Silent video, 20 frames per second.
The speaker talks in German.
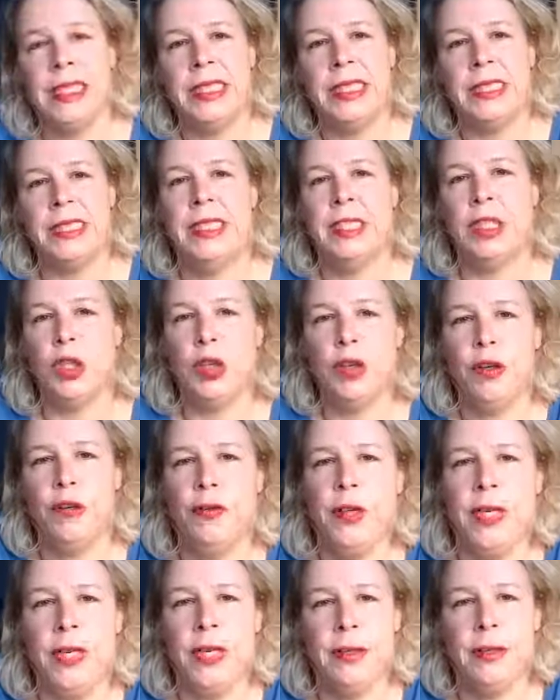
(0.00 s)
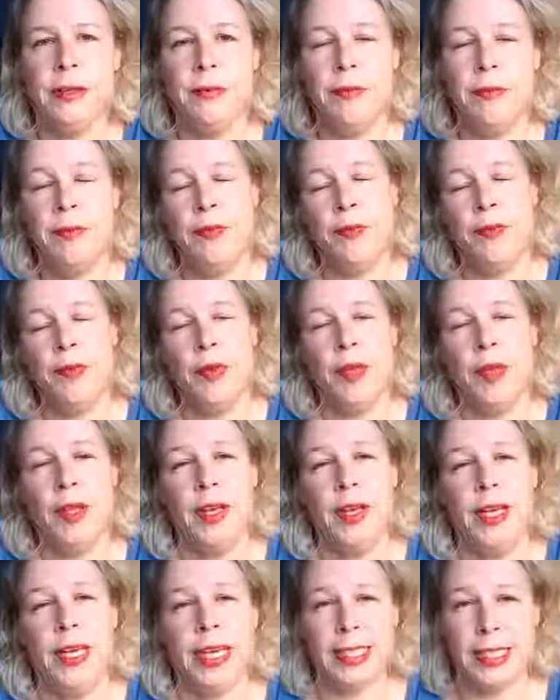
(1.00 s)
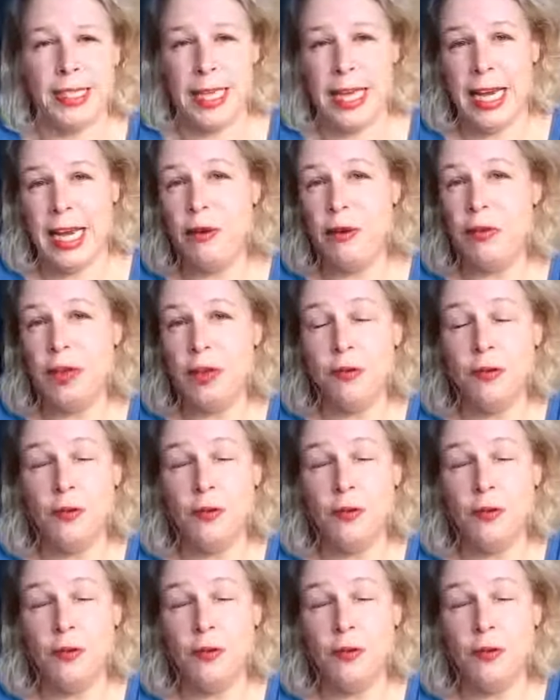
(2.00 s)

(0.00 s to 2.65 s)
Sind häufig Erzählungen